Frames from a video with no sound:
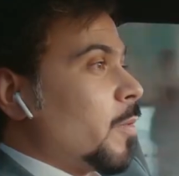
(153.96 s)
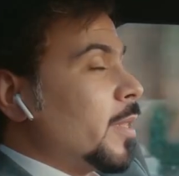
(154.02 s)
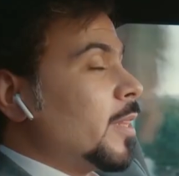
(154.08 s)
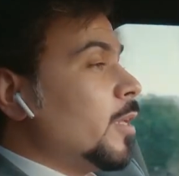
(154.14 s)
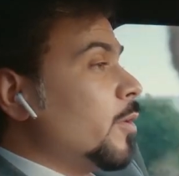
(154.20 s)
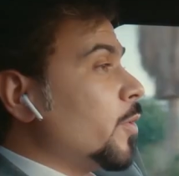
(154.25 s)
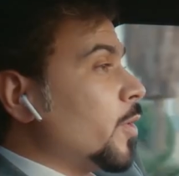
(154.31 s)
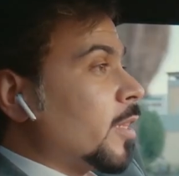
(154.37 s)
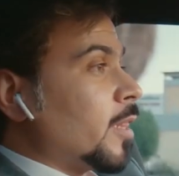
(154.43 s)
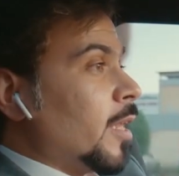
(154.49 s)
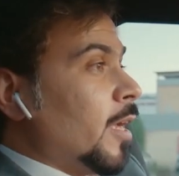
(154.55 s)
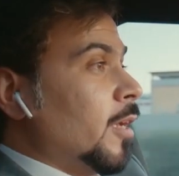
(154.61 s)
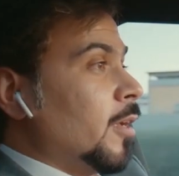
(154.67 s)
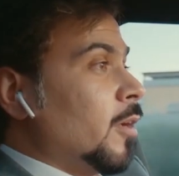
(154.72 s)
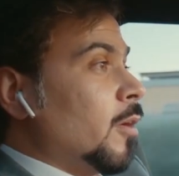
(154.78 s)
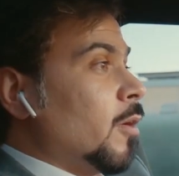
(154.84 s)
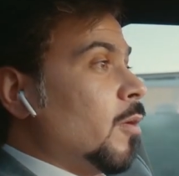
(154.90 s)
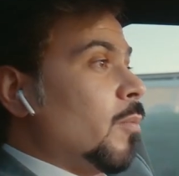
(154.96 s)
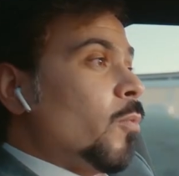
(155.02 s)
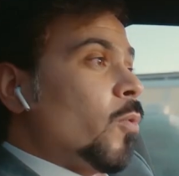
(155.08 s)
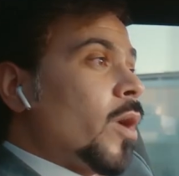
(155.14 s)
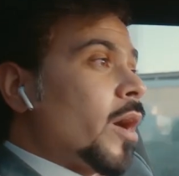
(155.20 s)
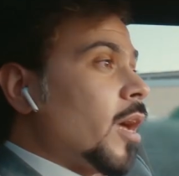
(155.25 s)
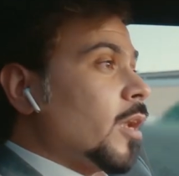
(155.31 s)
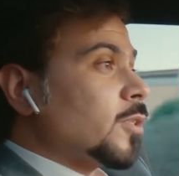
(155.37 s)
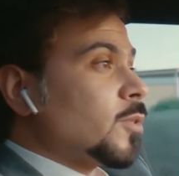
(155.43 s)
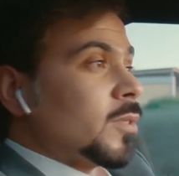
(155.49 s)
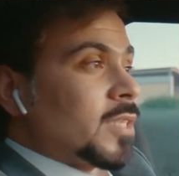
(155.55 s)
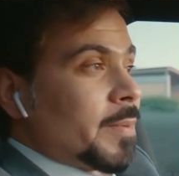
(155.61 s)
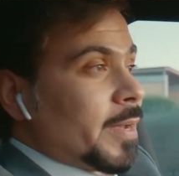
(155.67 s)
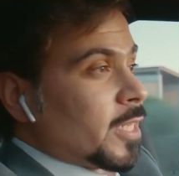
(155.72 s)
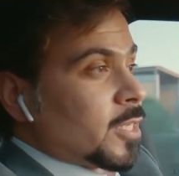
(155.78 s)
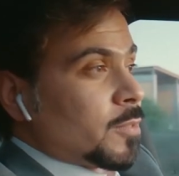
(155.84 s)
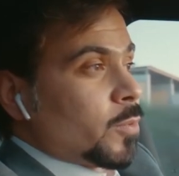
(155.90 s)
وبدل ونطلع مو اخلص وانت
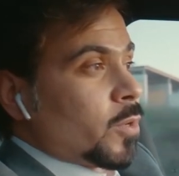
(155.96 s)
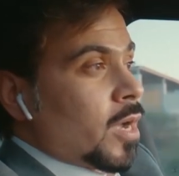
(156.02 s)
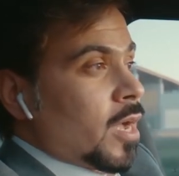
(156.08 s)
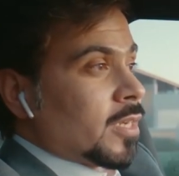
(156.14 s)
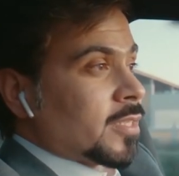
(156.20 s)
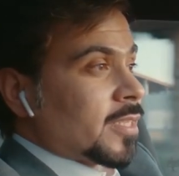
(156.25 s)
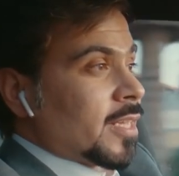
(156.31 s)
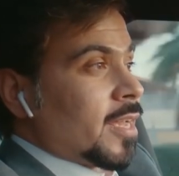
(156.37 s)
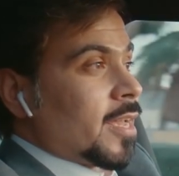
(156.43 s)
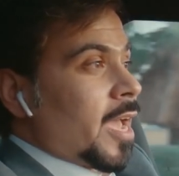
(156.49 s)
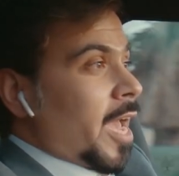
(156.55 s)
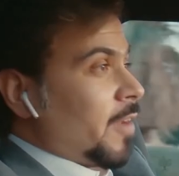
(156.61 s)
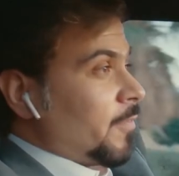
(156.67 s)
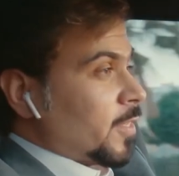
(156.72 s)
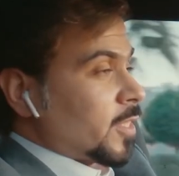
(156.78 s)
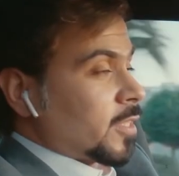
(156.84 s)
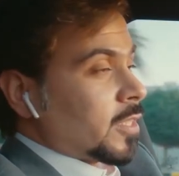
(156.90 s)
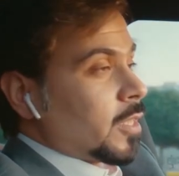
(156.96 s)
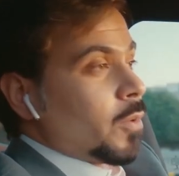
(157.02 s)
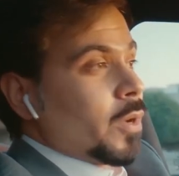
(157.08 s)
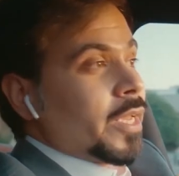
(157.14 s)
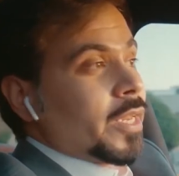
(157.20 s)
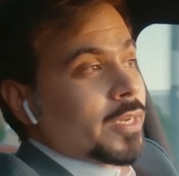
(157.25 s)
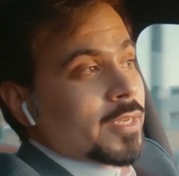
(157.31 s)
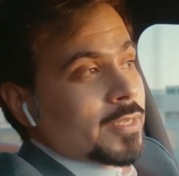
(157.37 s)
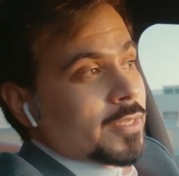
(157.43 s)
بعدك مو خالصه اعرفك تطولين